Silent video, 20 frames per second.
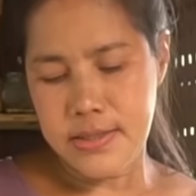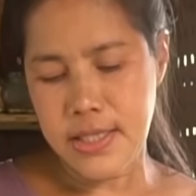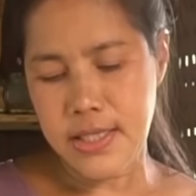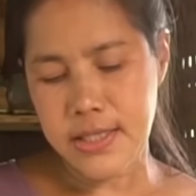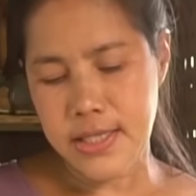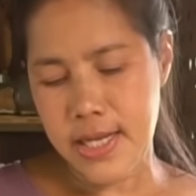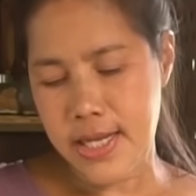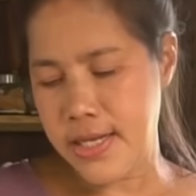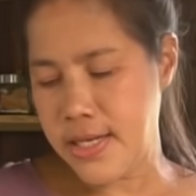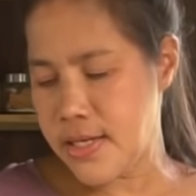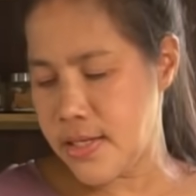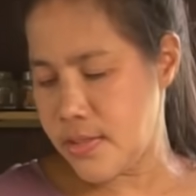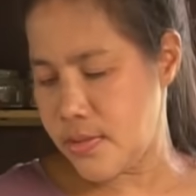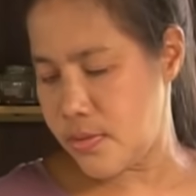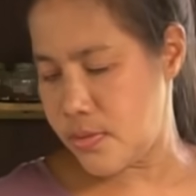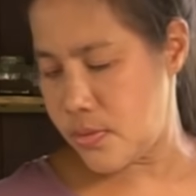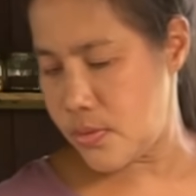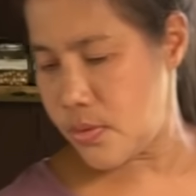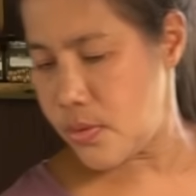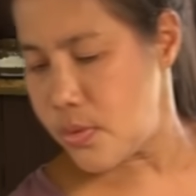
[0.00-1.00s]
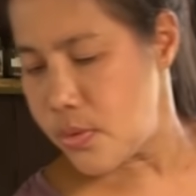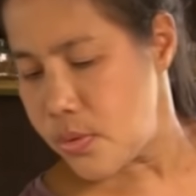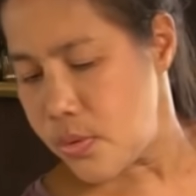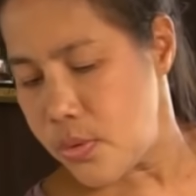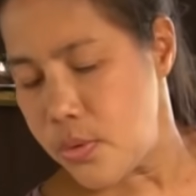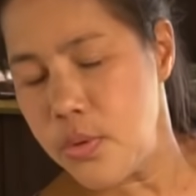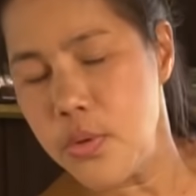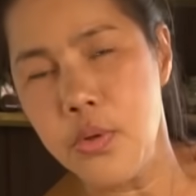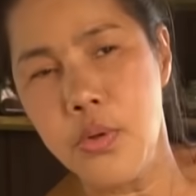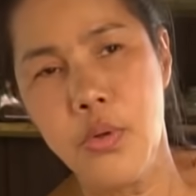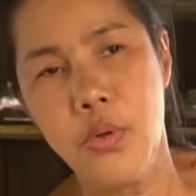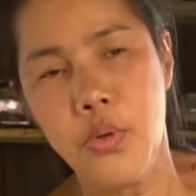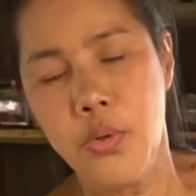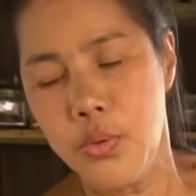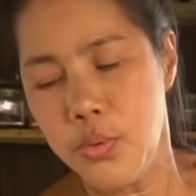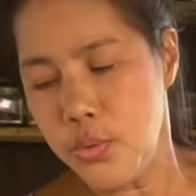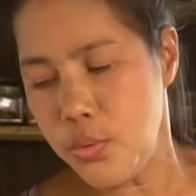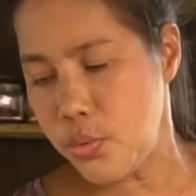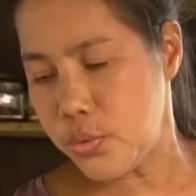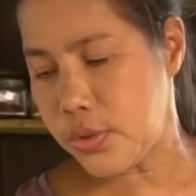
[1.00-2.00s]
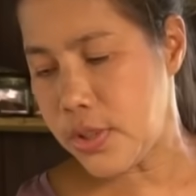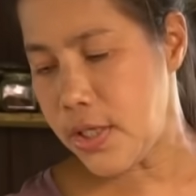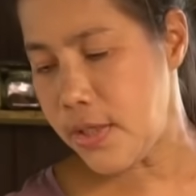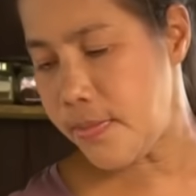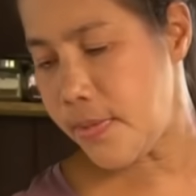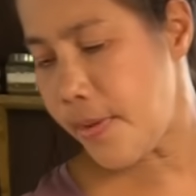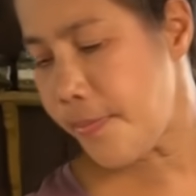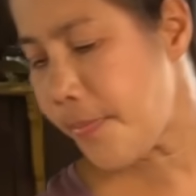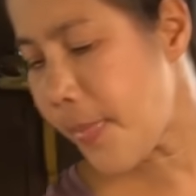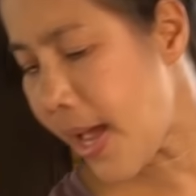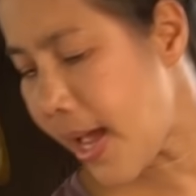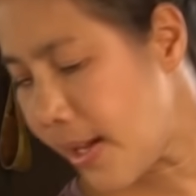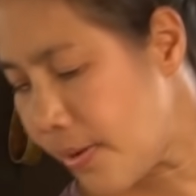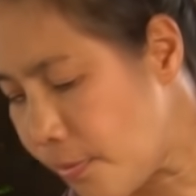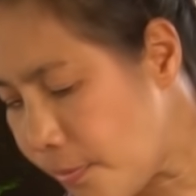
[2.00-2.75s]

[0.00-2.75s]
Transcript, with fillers: จากนั้น หนูเติมน้ำปลา